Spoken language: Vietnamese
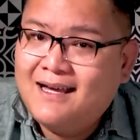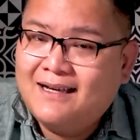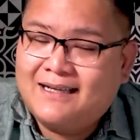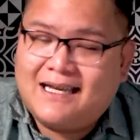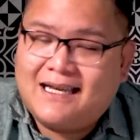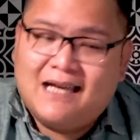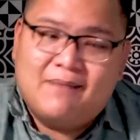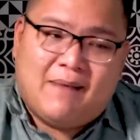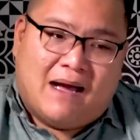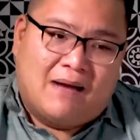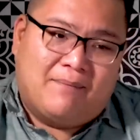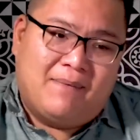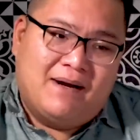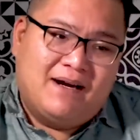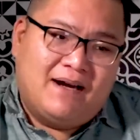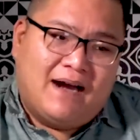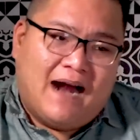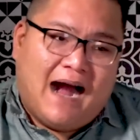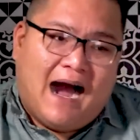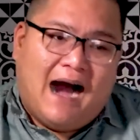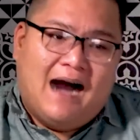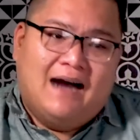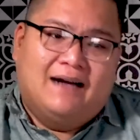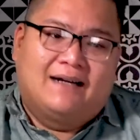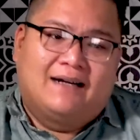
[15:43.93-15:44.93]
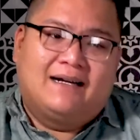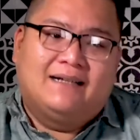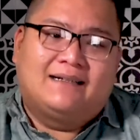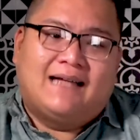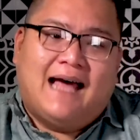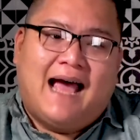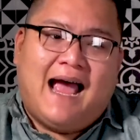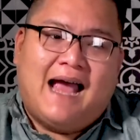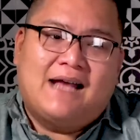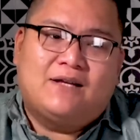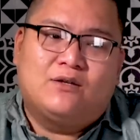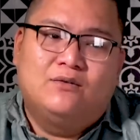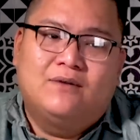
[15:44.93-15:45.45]
cái bạn mới gờ cái
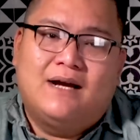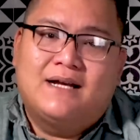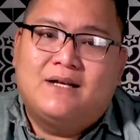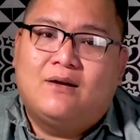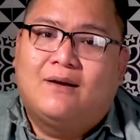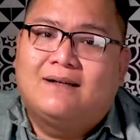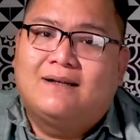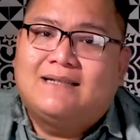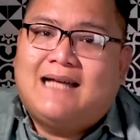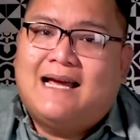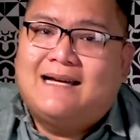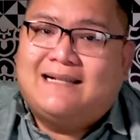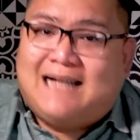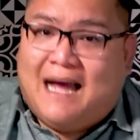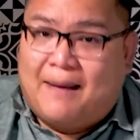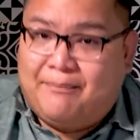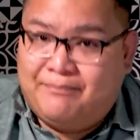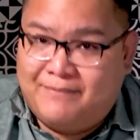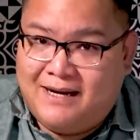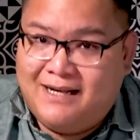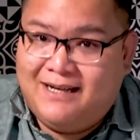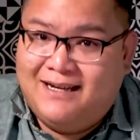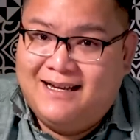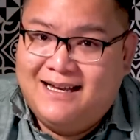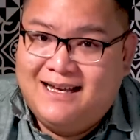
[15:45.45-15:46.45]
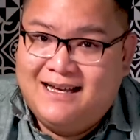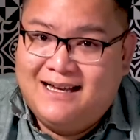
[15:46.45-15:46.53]
tay xuống ngay chỗ cái tay cầm đó